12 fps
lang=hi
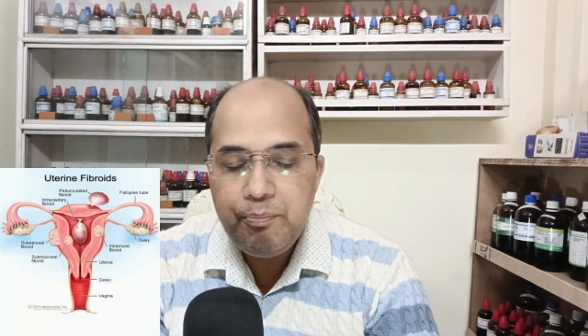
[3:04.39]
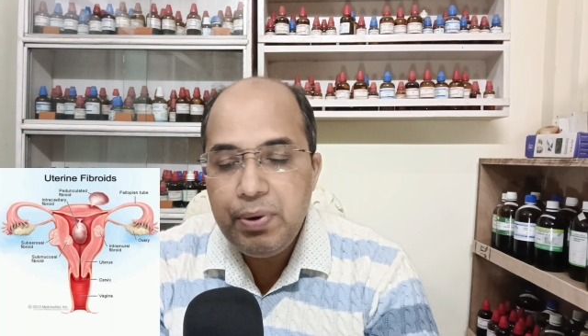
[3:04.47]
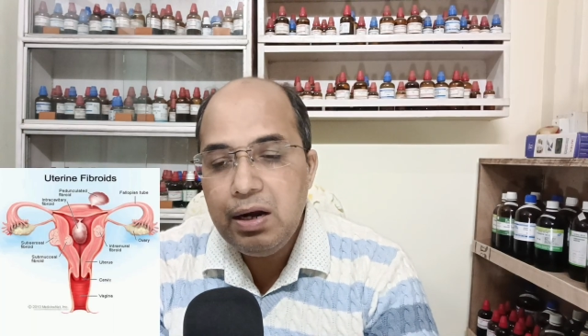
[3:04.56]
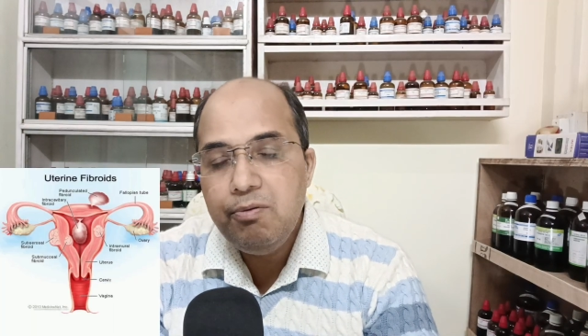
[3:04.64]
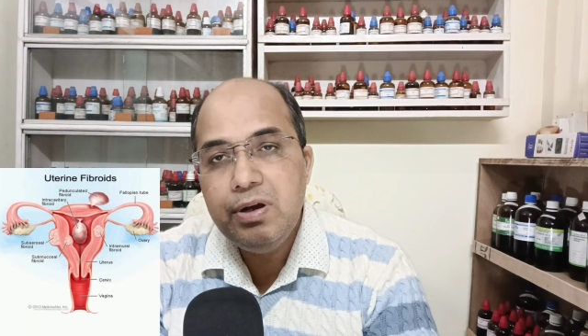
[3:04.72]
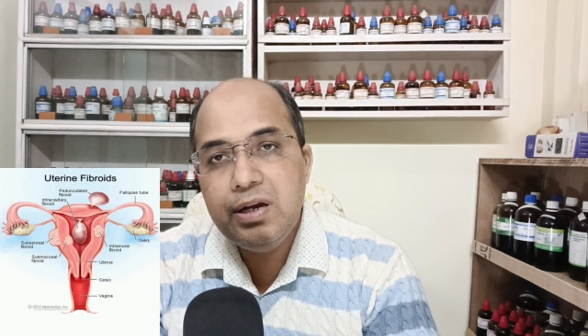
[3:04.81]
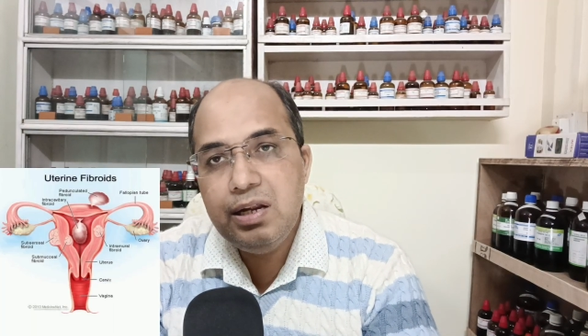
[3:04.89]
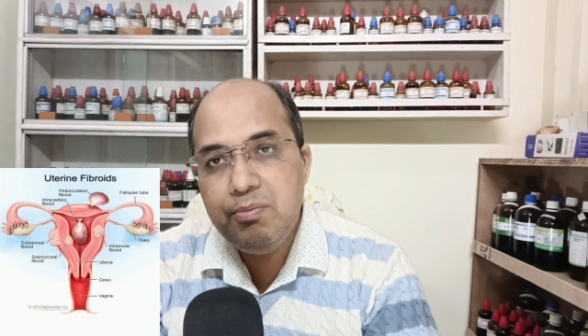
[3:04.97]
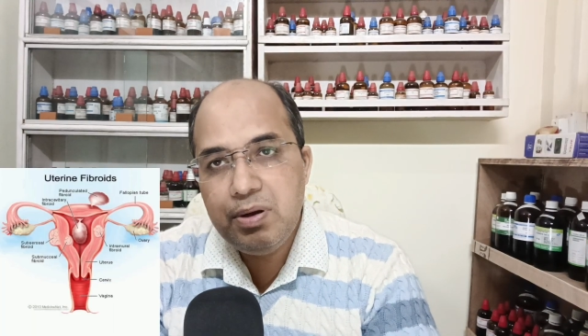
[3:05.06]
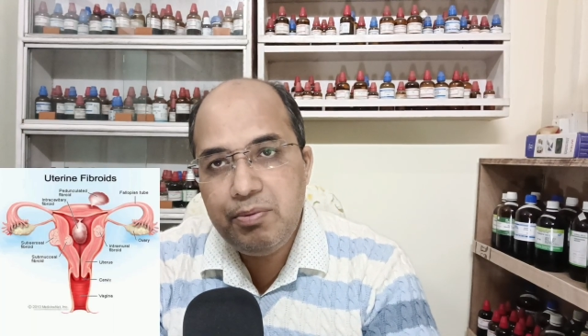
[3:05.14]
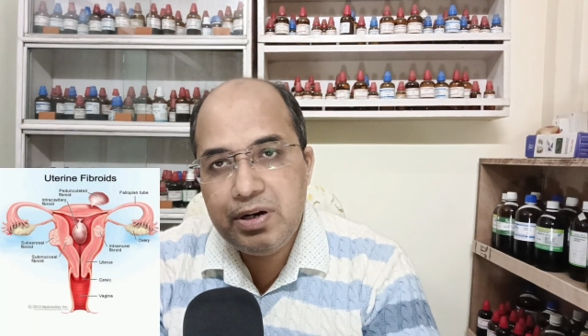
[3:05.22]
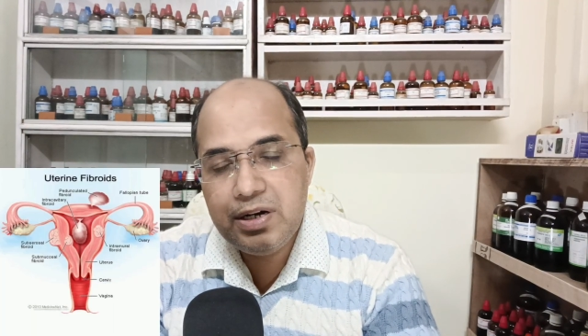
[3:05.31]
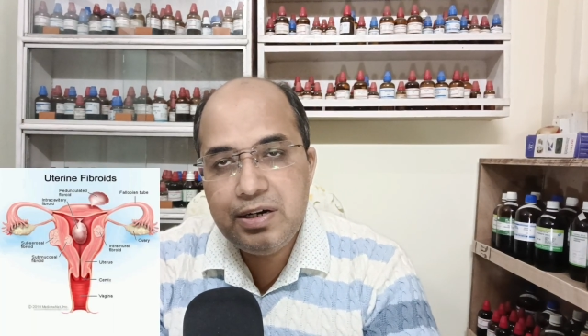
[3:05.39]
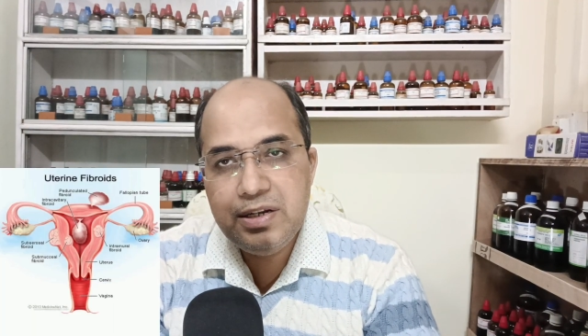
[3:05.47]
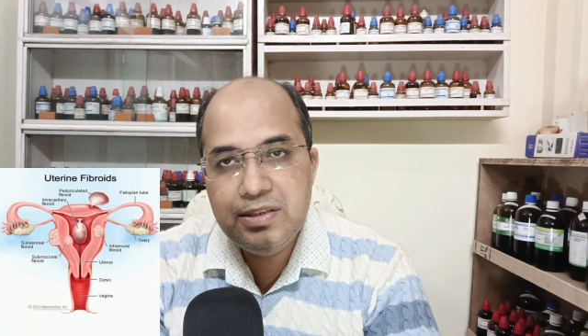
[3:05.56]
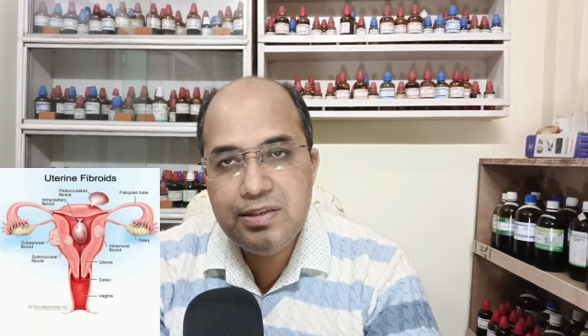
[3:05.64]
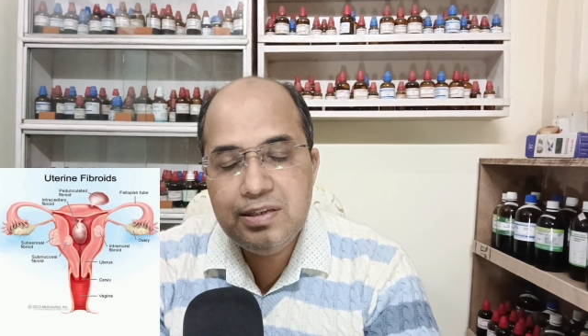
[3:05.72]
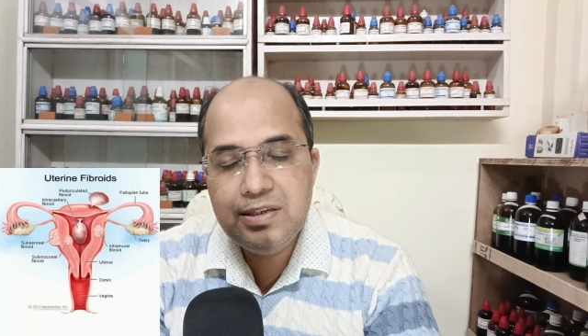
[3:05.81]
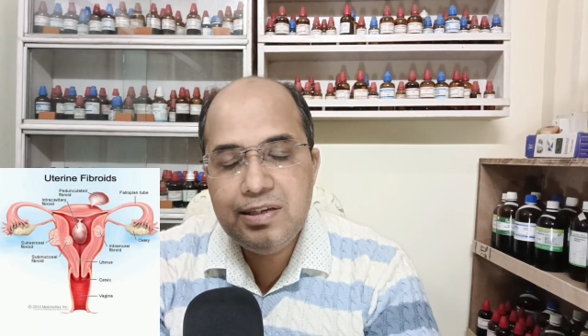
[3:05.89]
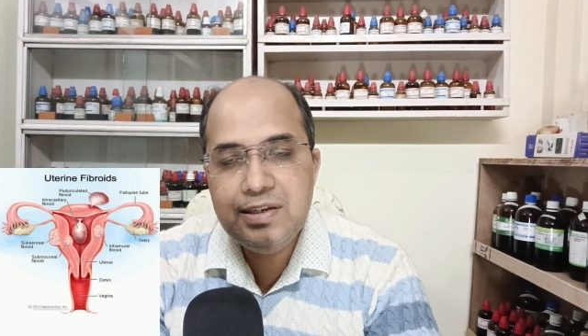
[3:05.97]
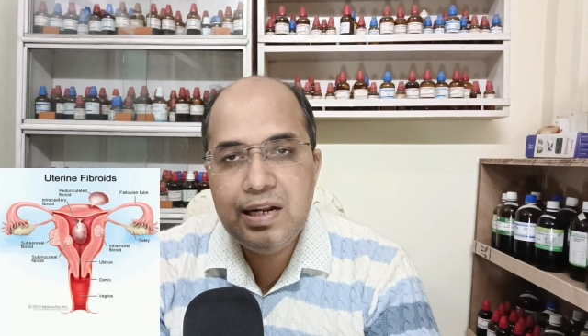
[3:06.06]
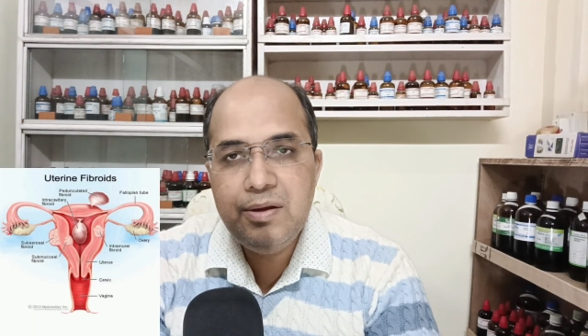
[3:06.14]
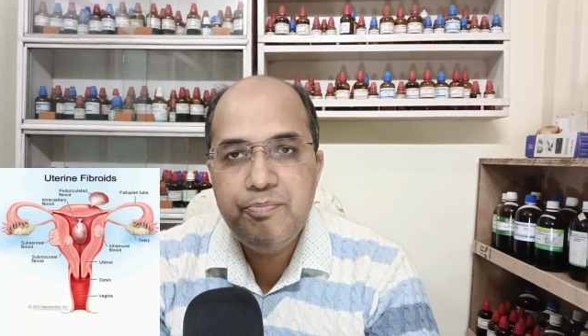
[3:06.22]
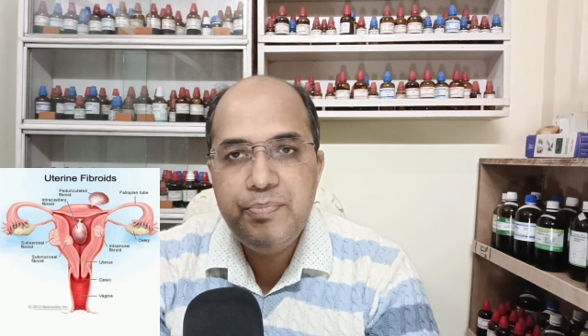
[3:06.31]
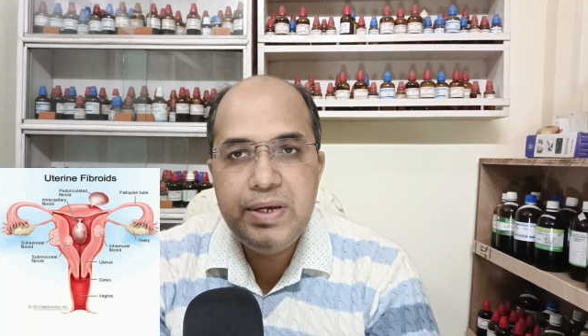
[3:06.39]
पेल्विक इन्फ्लेमेटरी डिजीज यानी